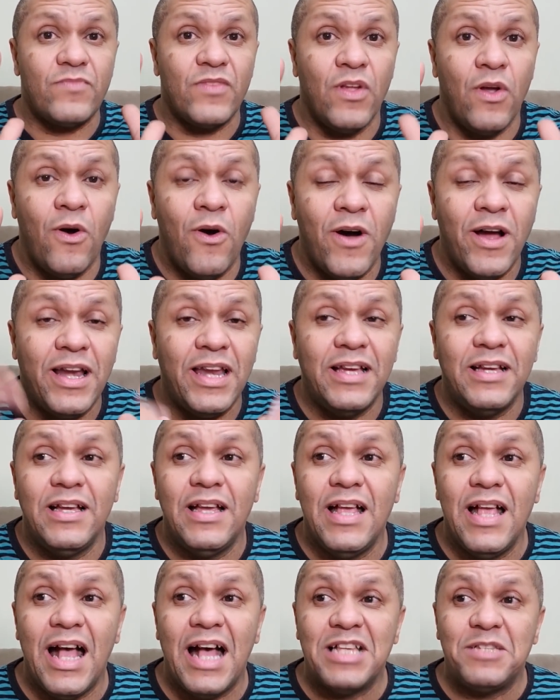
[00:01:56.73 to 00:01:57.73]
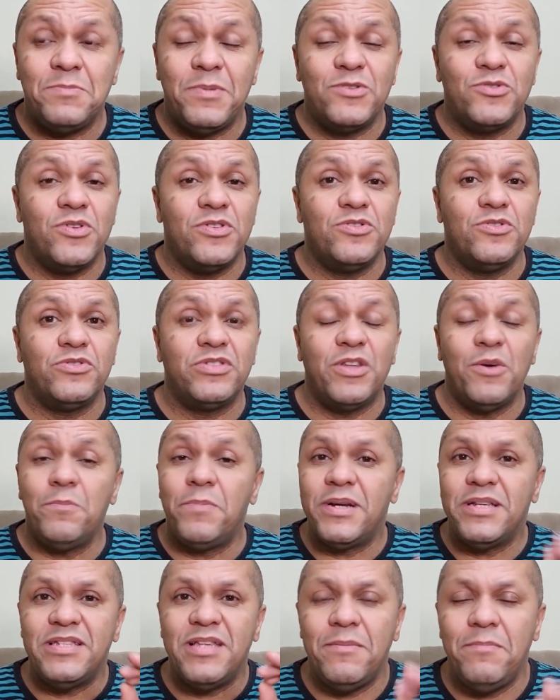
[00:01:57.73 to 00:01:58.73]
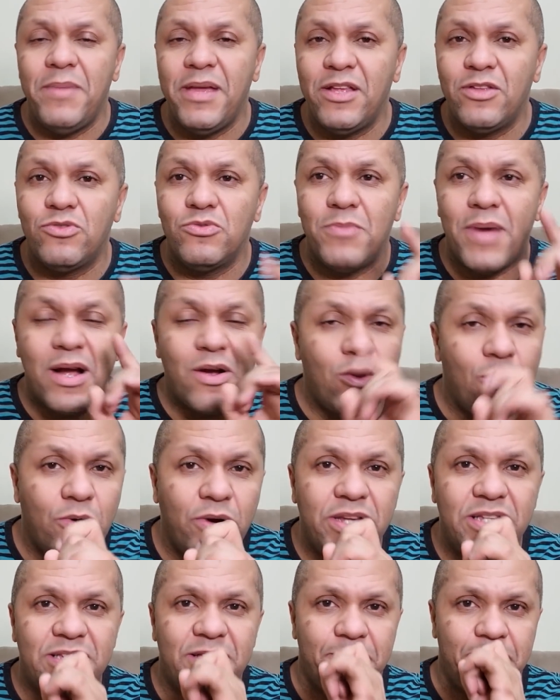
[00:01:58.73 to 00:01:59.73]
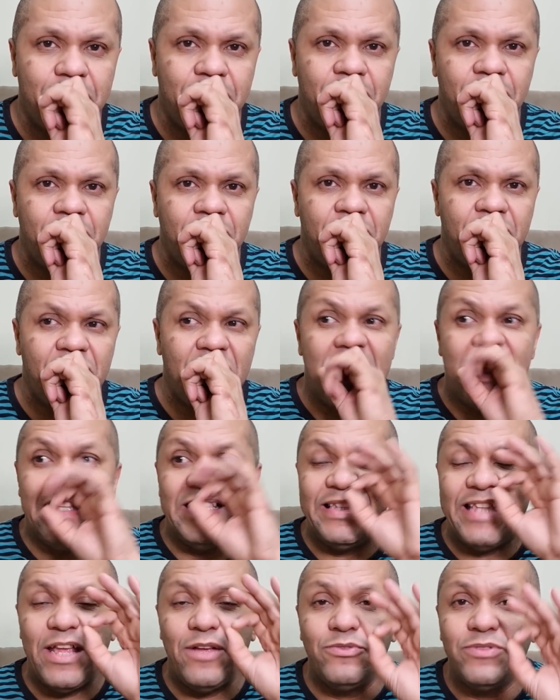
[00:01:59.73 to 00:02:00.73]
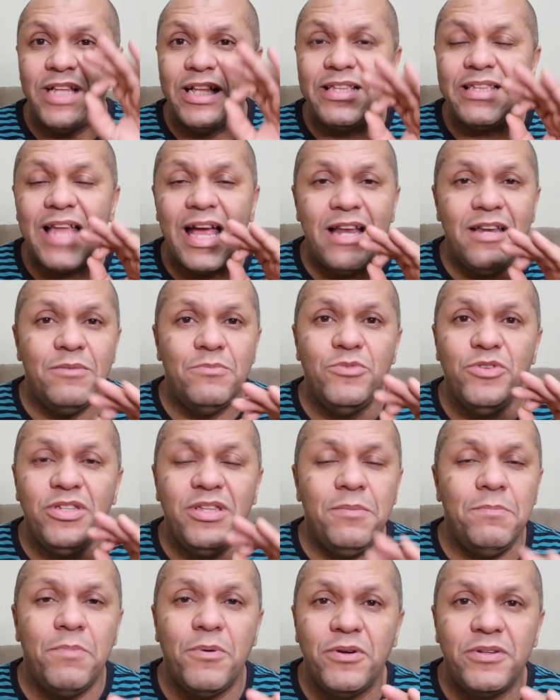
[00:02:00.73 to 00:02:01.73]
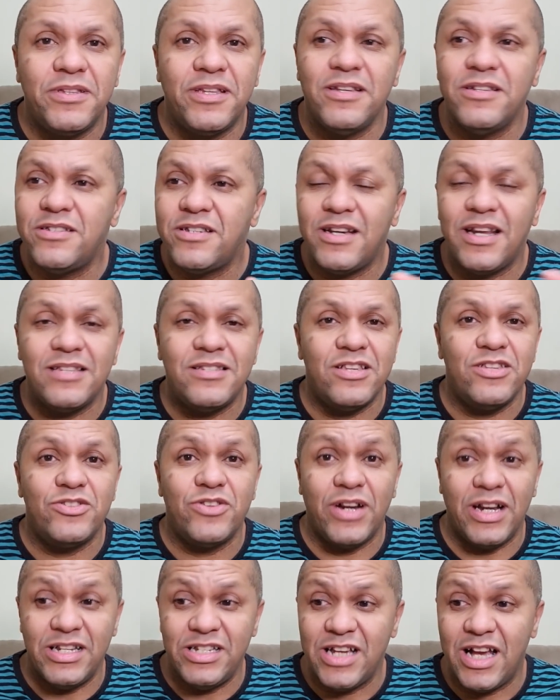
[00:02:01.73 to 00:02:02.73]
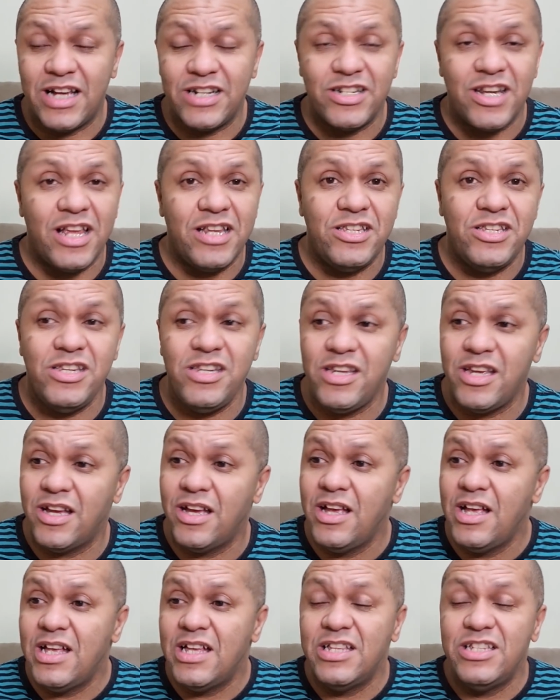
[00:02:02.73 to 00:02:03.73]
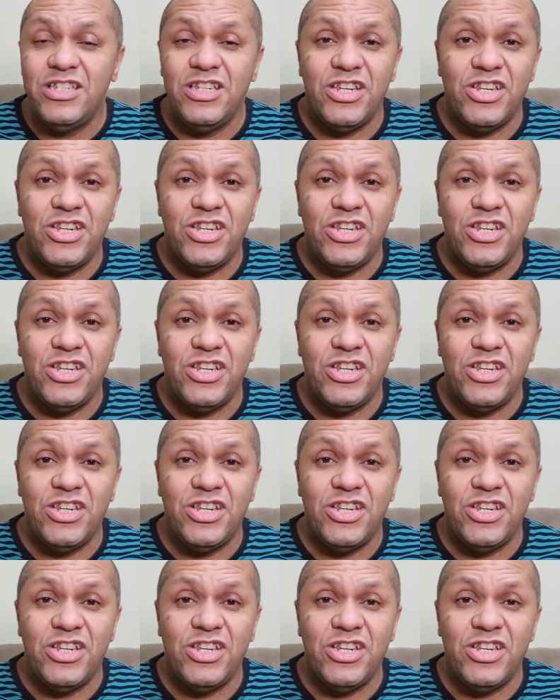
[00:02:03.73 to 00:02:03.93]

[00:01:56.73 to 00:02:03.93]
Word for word: Olha, as pessoas não estão percebendo uma coisa. Tem um detalhe muito importante nessa história de rachadinha, de